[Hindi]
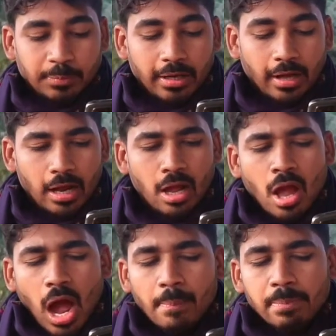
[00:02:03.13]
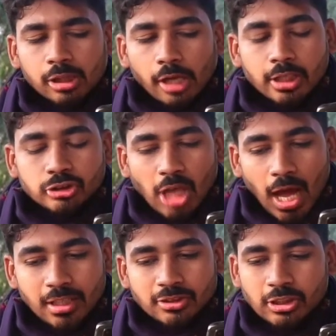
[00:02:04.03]
स्पीड है अब बताइए
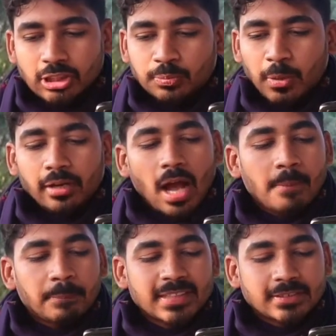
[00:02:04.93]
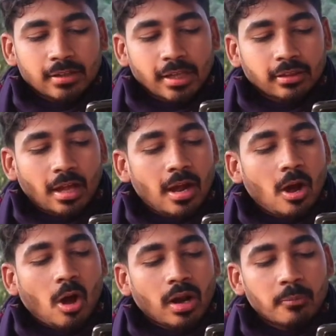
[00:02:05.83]
चालीस की स्पीड का हम पैसा देते हैं
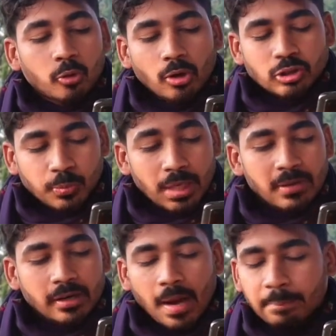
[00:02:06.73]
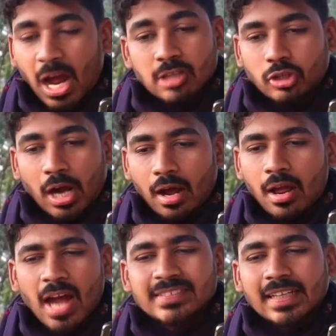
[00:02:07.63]
और हमको स्पीड मिल रहा है पाँच का
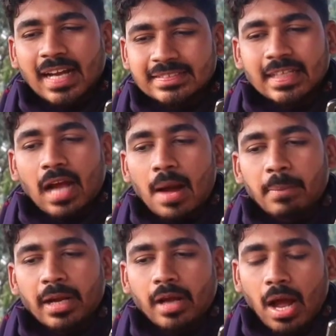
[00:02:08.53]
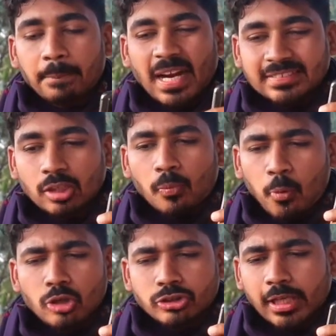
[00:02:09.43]
ऐसे कैसे काम बनेगा हम पैसा तो
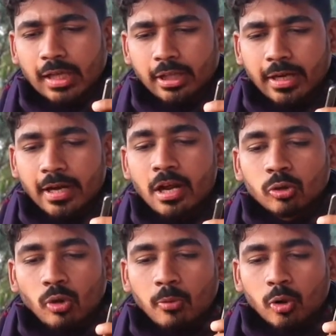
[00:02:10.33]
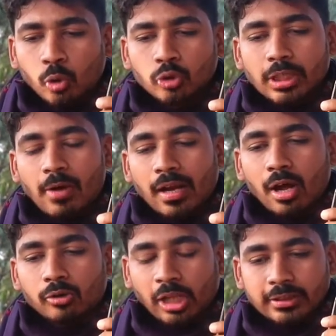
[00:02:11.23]
फोर जी का दे रहे हैं तो हमको टू जी
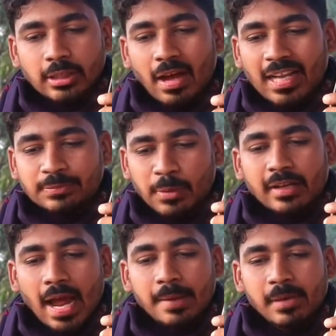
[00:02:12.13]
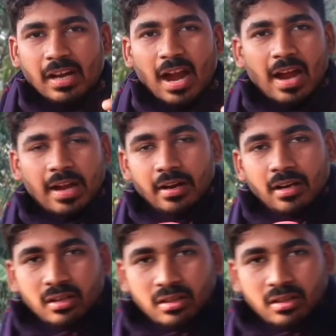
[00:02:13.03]
वाला और थ्री जी वाला स्पीड का ही मिल रहा है